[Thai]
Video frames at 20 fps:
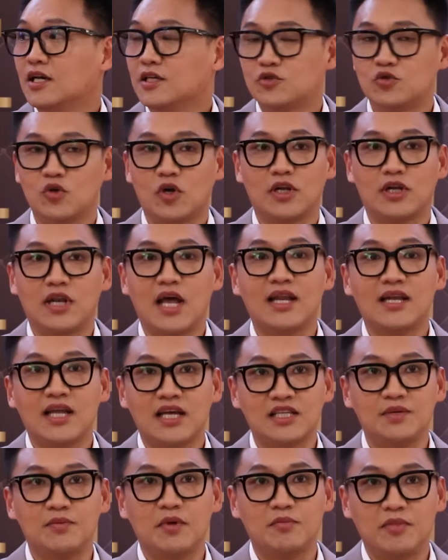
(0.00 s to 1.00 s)
ส่วนด้านใน
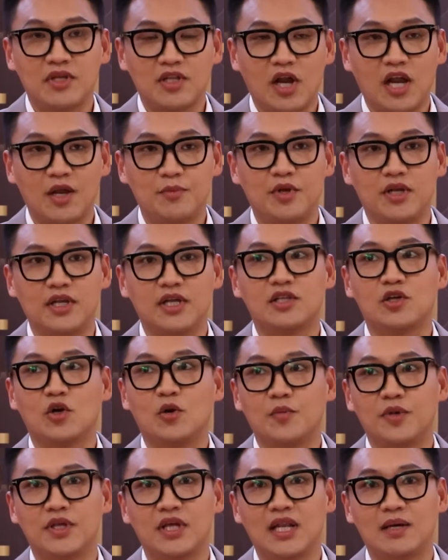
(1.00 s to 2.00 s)
ที่เป็นเม็ดไฮบริดเนี่ยจะล
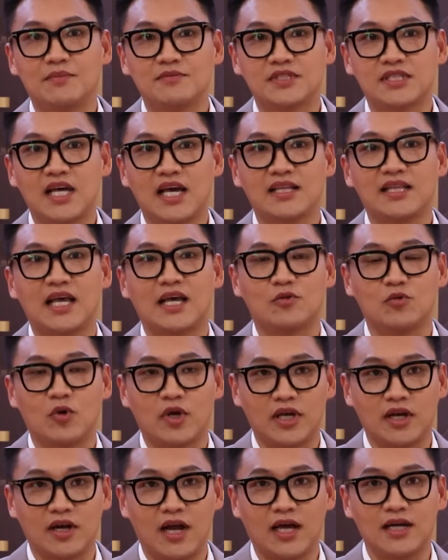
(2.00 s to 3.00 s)
งที่ลำไส้แตกตัว
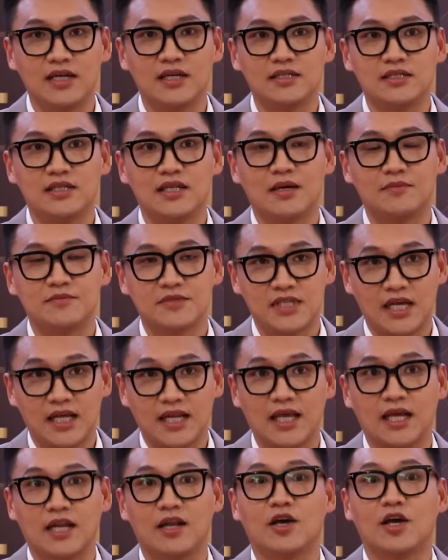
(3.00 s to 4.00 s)
อีกครั้งหนึ่งที่ลำไส้
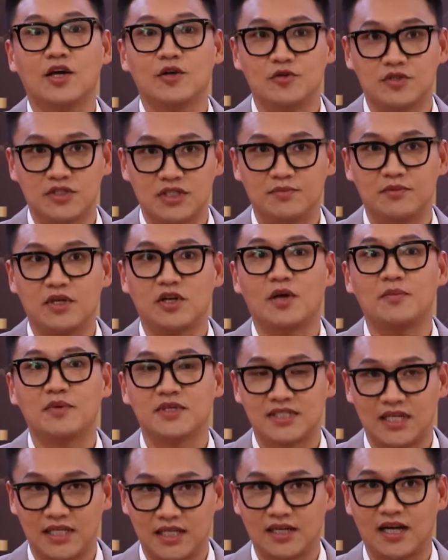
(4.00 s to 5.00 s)
เล็กแล้วก็ดูดซึมได้ร้อยเปอ
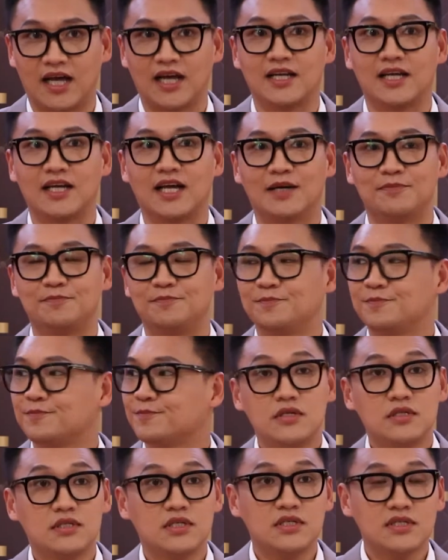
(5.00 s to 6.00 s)
ร์เซ็นต์อีกครั้งหนึ่งครับ
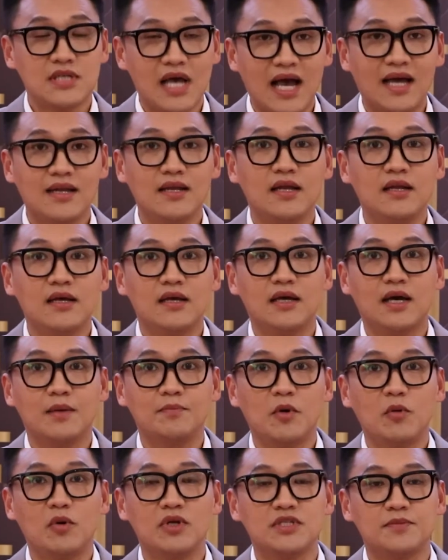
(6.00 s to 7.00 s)
จริง ๆทานได้เลยครับ
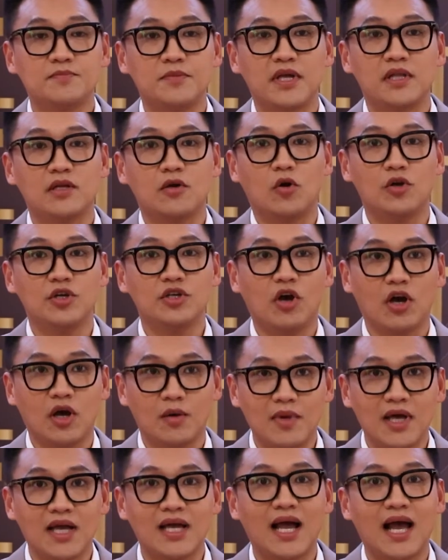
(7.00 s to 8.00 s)
ไม่ว่าจะเป็นคนที่ออก
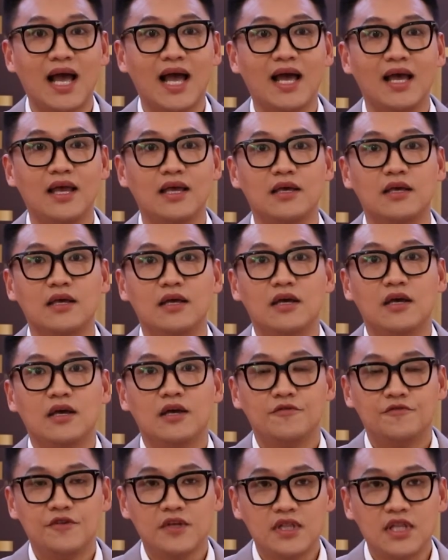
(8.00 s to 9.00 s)
กำลังกาย
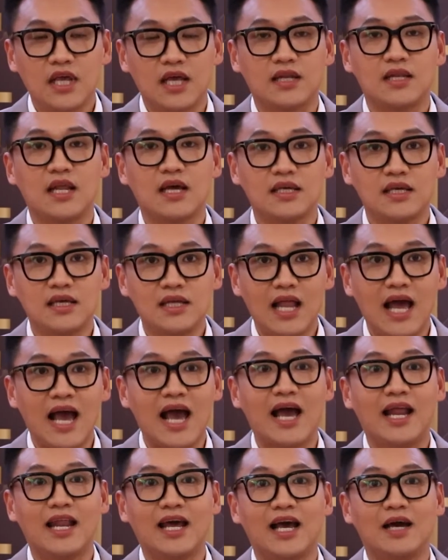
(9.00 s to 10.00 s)
ฟิตเนสนักกีฬา
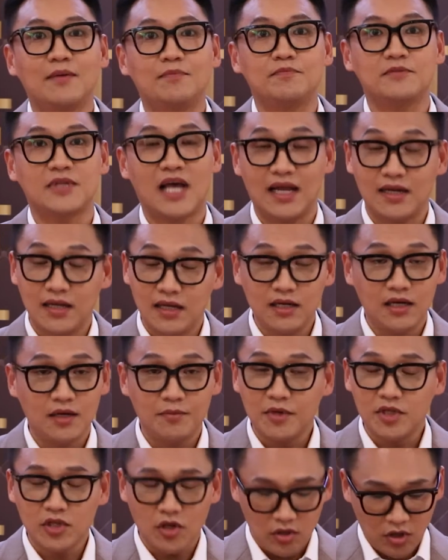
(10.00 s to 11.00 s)
นะครับทานได้เลย
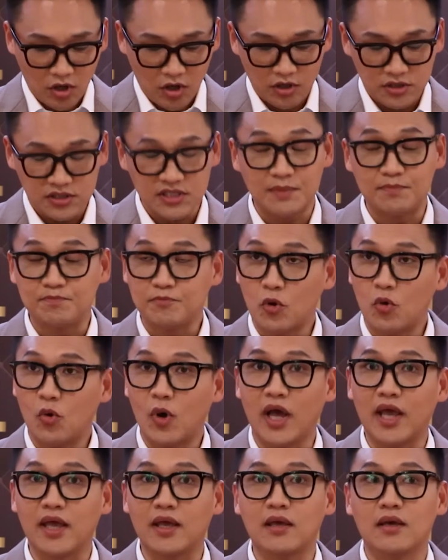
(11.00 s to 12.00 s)
ไม่ต้องรอเจ็บป่
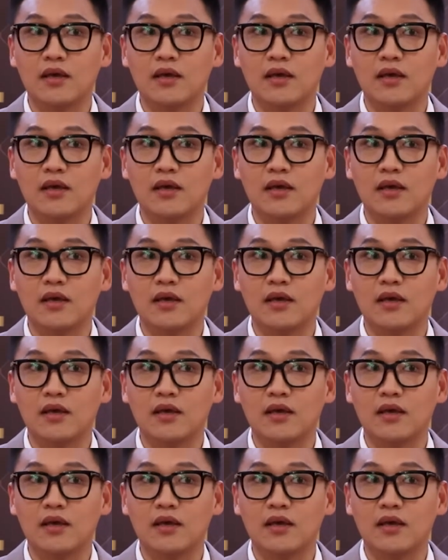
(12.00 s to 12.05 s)
วย